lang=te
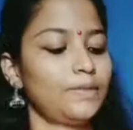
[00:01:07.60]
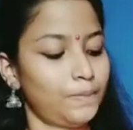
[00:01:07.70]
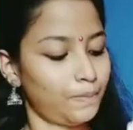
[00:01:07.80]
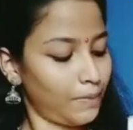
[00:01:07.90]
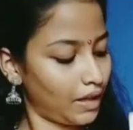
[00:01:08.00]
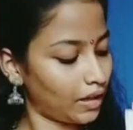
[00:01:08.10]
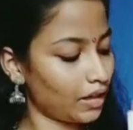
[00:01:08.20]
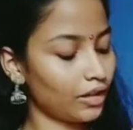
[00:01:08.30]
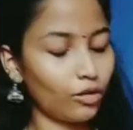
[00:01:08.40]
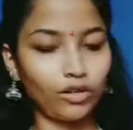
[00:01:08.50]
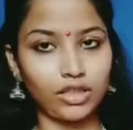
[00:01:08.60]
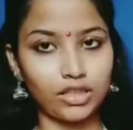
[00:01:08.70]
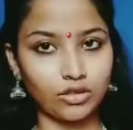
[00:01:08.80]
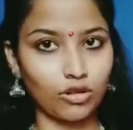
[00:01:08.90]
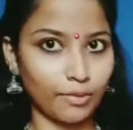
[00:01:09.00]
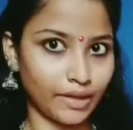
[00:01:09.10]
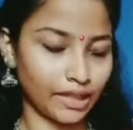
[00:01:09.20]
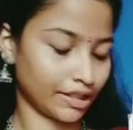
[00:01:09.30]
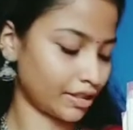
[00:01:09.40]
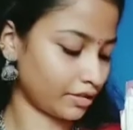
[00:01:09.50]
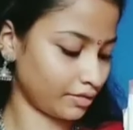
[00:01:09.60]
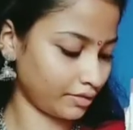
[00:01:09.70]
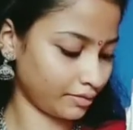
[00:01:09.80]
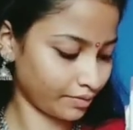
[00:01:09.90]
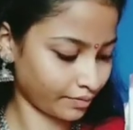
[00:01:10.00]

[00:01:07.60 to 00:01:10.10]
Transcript: కలర్ వచ్చిందో ఆ కలర్ బ్లౌజ్ కూడా వేసుకోవచ్చు